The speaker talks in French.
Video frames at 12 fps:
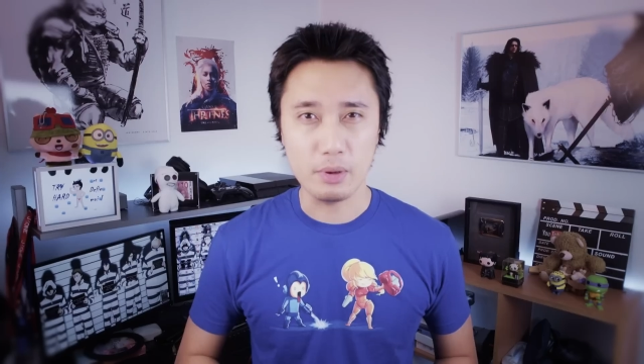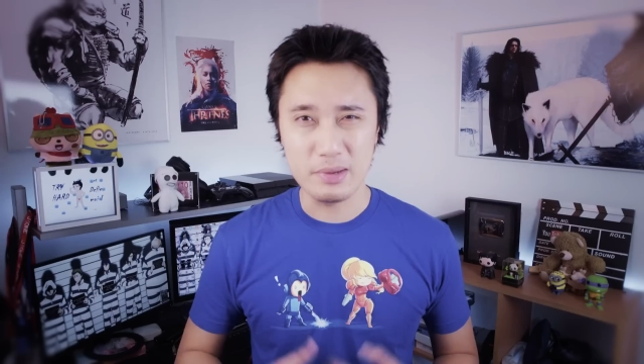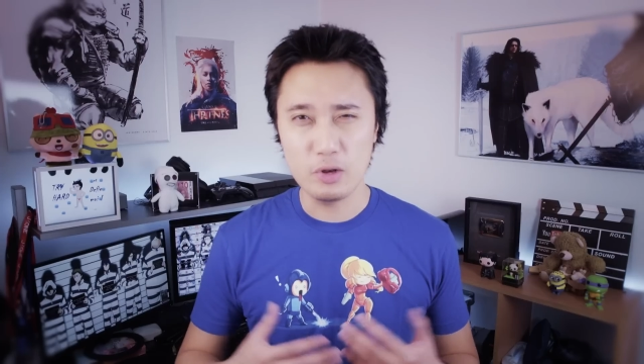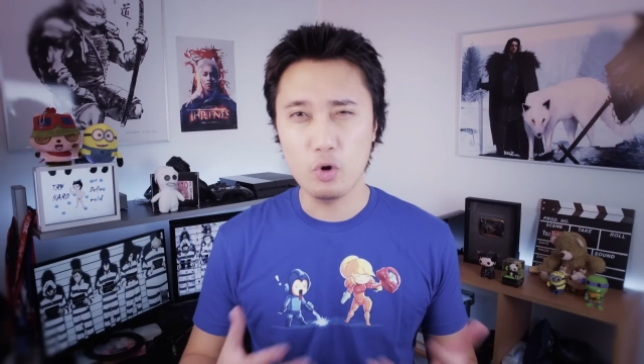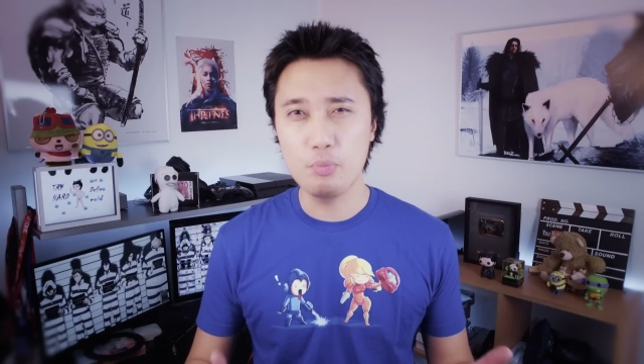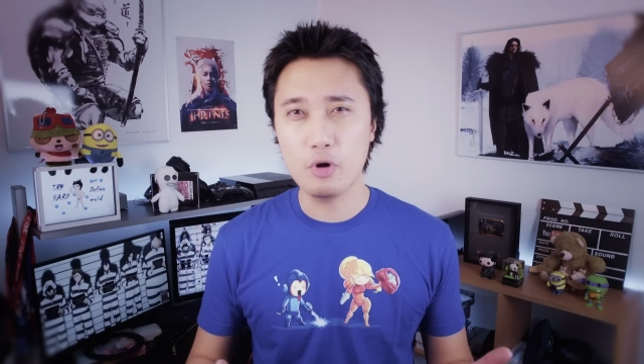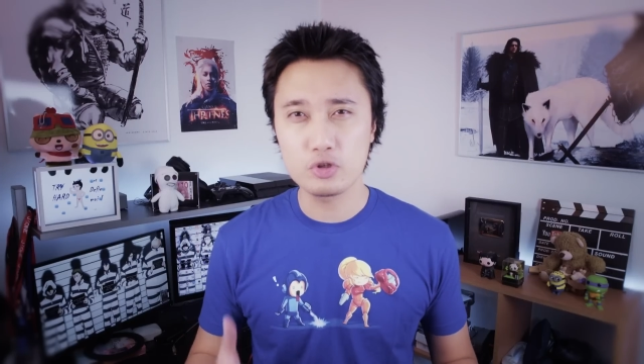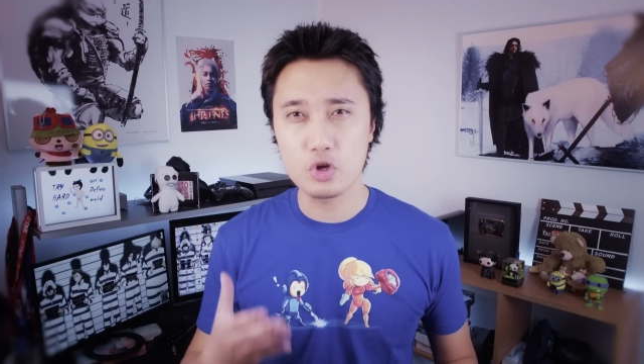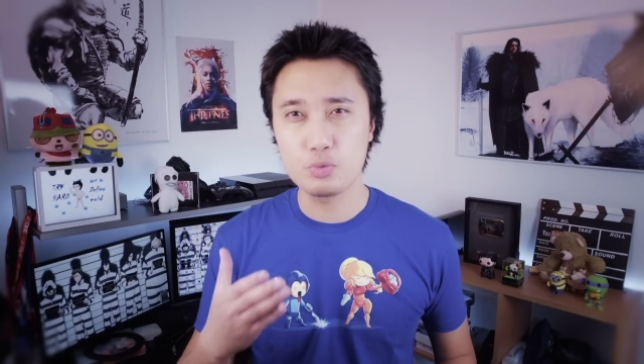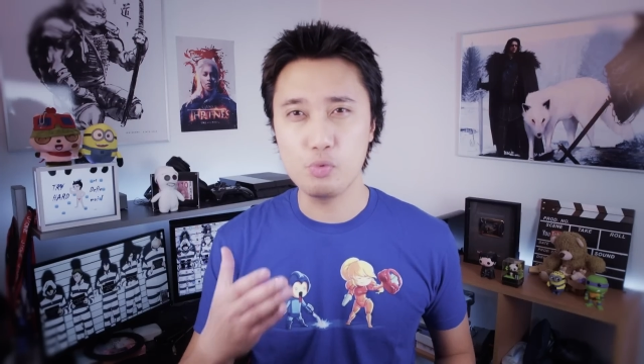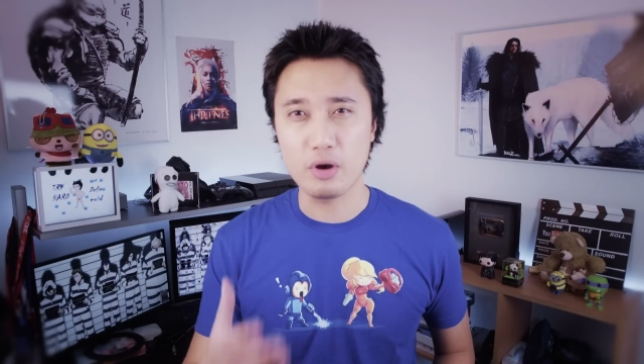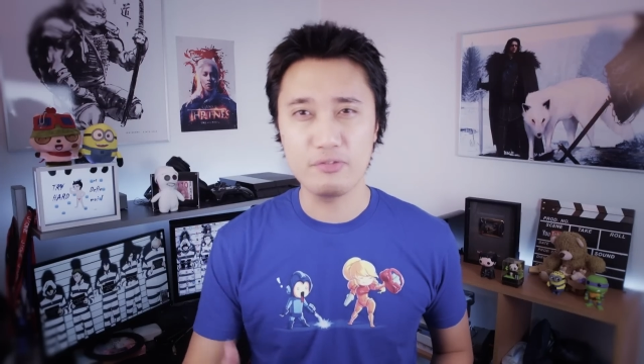Parmi les reproches
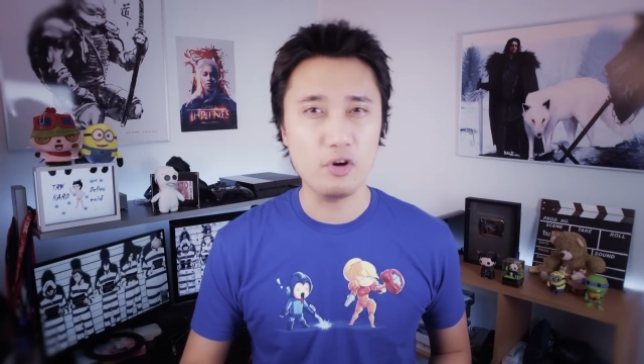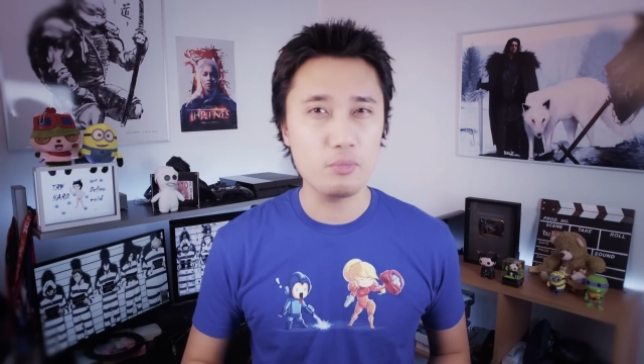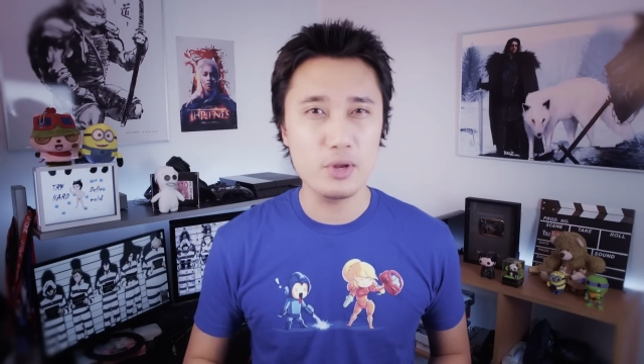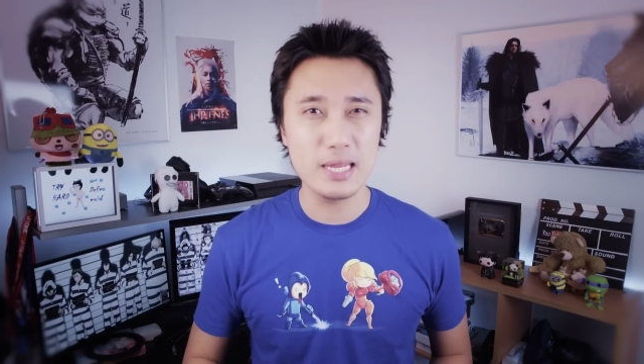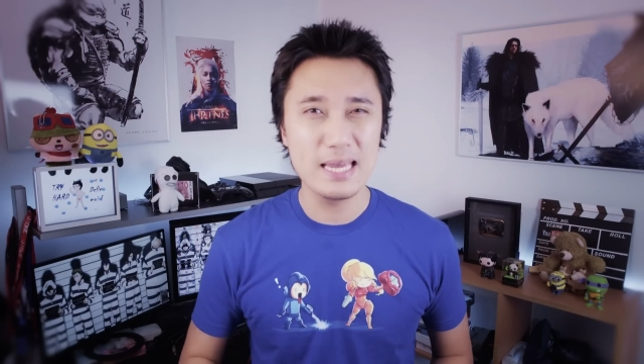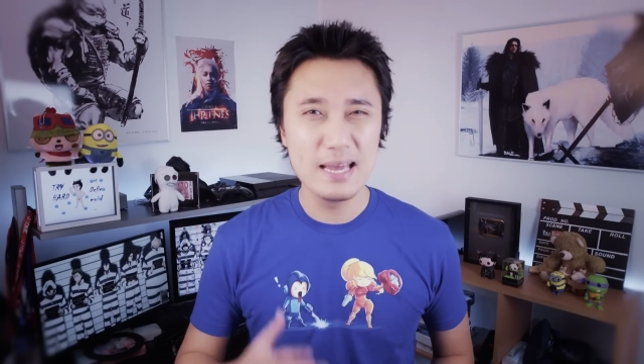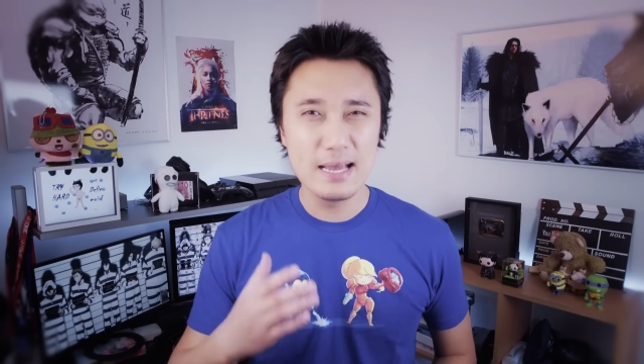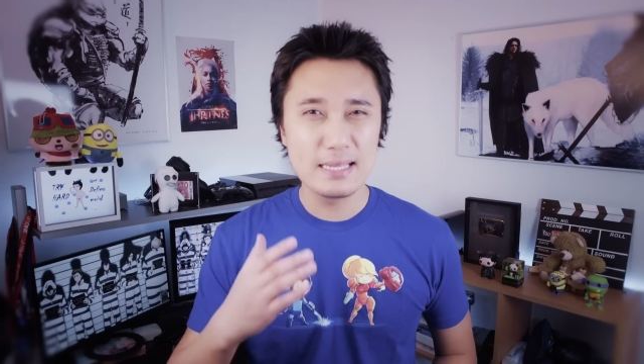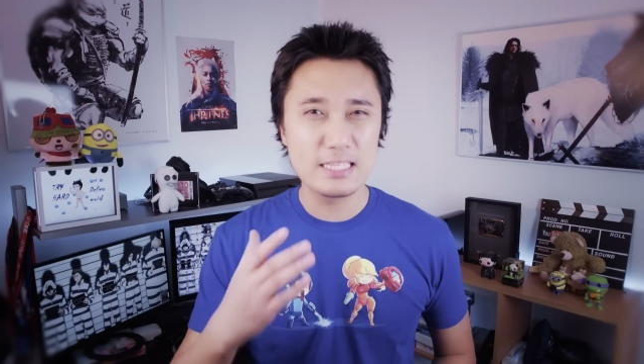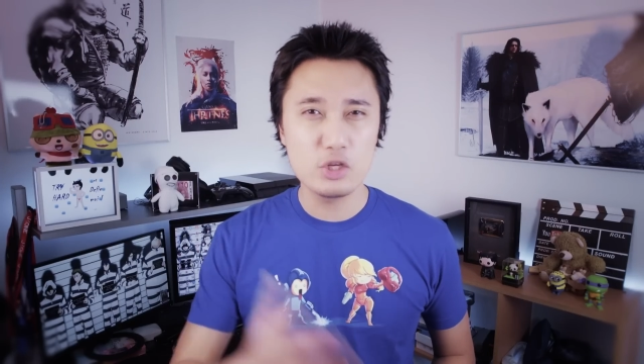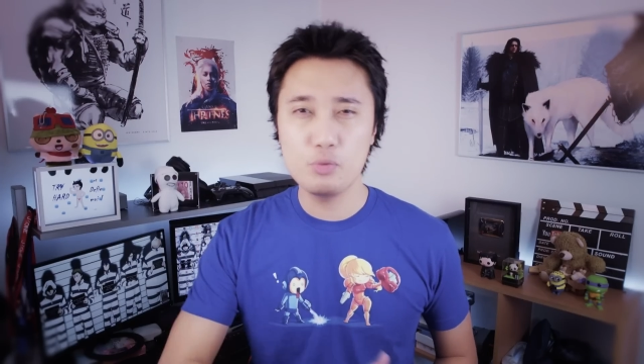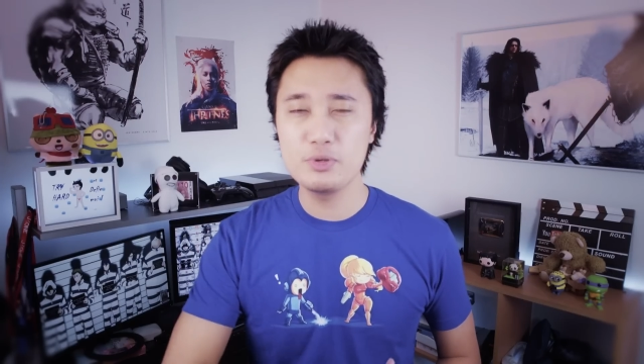que je pourrais formuler,
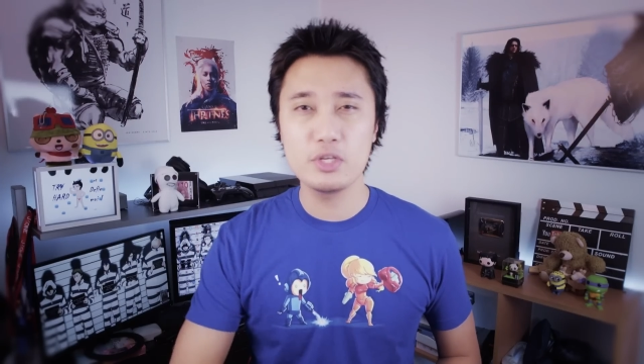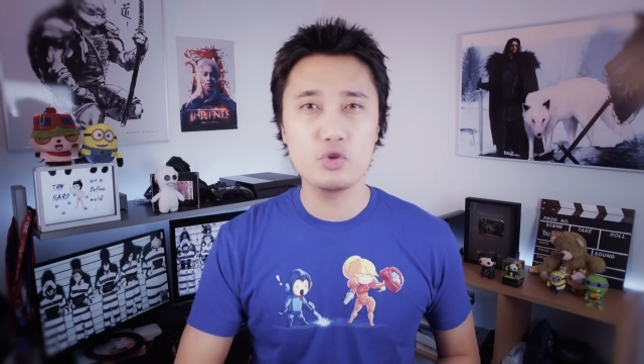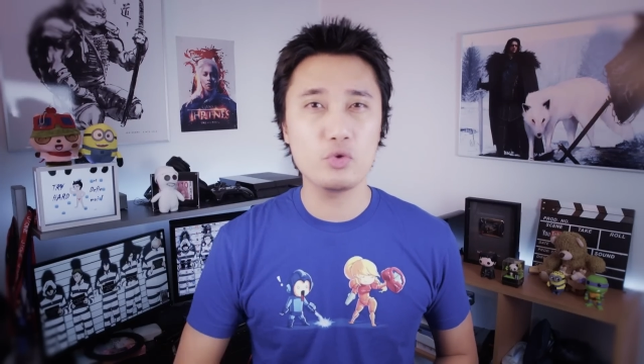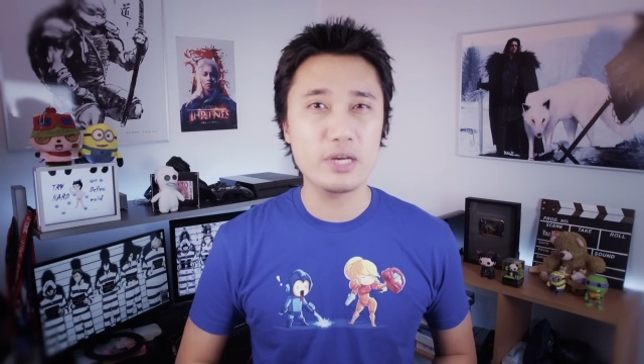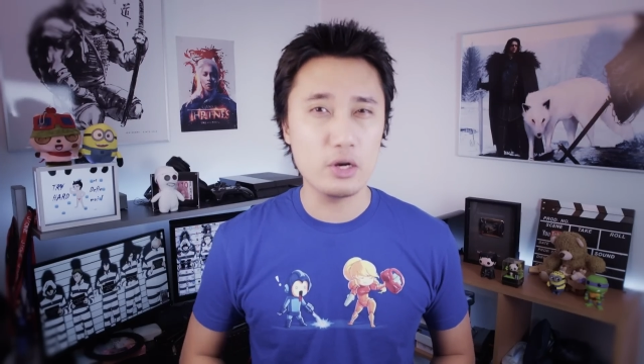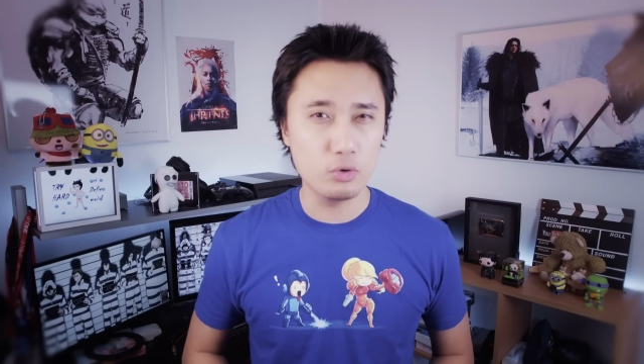c'est l'obsession qu'a